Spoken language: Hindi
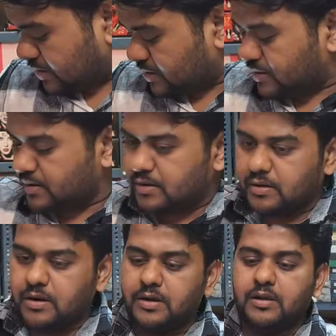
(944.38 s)
रहे हैं जी
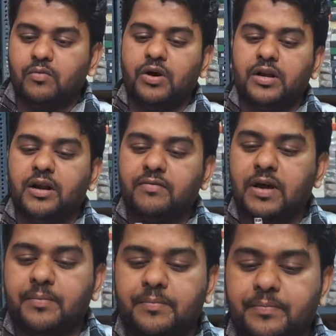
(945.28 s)
भाई वन थर्टी
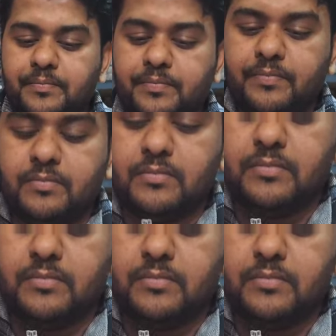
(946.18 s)
फाइव वन